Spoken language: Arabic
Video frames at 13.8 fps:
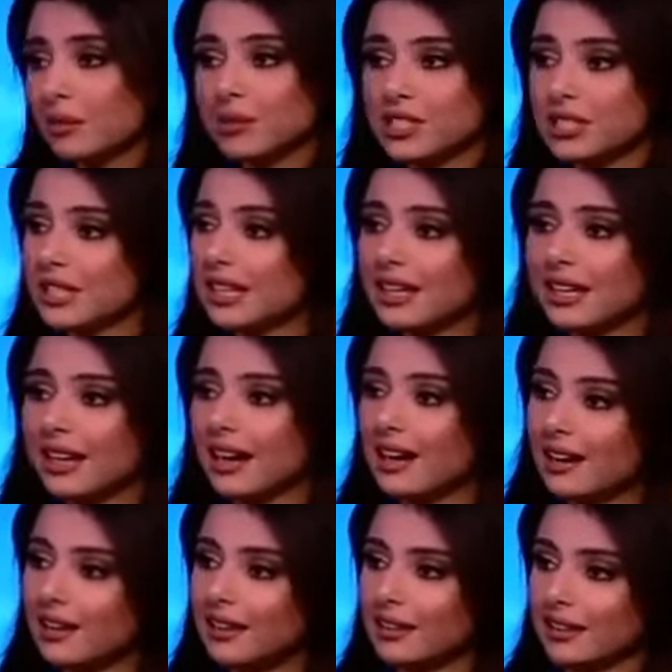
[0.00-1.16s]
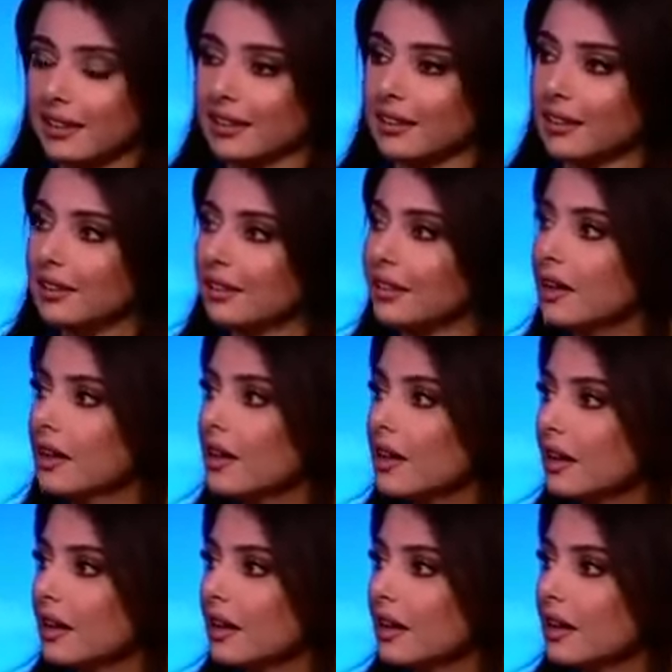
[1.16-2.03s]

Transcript: عم بشتغل لحالي يعني الي